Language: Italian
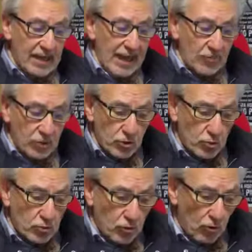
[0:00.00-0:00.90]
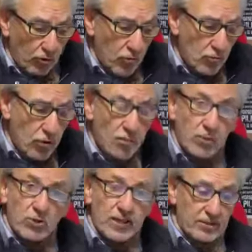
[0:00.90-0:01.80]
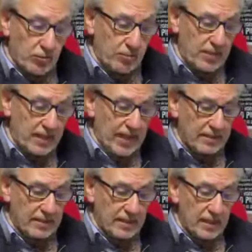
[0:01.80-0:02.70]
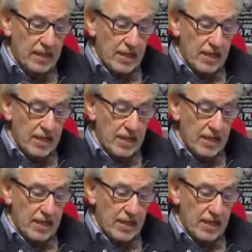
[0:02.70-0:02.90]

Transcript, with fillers: hanno assunto ovunque un potere esorbitante